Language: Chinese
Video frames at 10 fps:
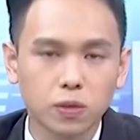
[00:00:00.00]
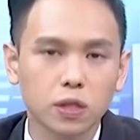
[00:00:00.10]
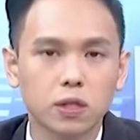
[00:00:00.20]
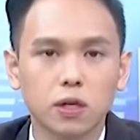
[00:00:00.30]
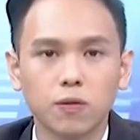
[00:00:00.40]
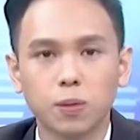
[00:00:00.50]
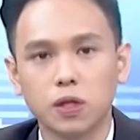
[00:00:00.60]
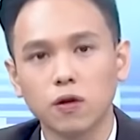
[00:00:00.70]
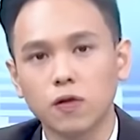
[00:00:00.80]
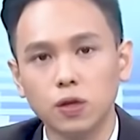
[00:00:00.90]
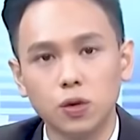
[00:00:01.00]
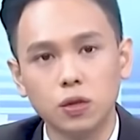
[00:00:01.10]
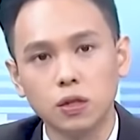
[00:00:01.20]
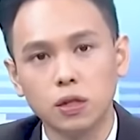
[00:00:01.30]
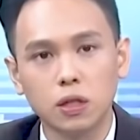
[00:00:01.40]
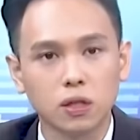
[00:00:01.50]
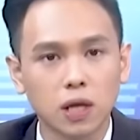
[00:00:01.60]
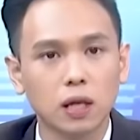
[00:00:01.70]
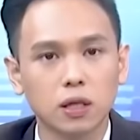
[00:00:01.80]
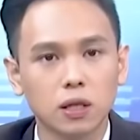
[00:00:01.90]
这些比较非趋势性的
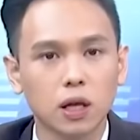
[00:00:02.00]
产业，